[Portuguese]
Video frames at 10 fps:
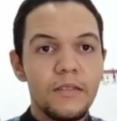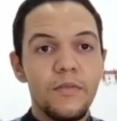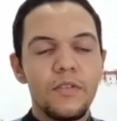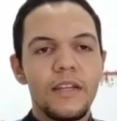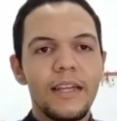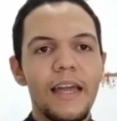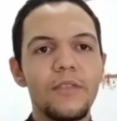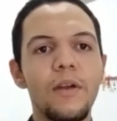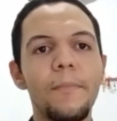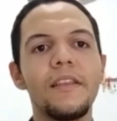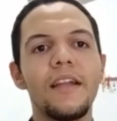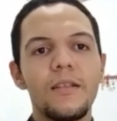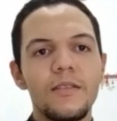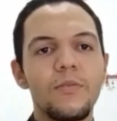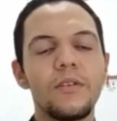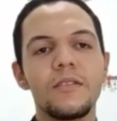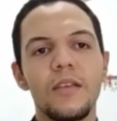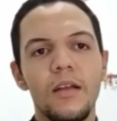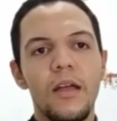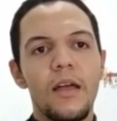Se você quer durabilidade e
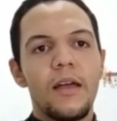segurança,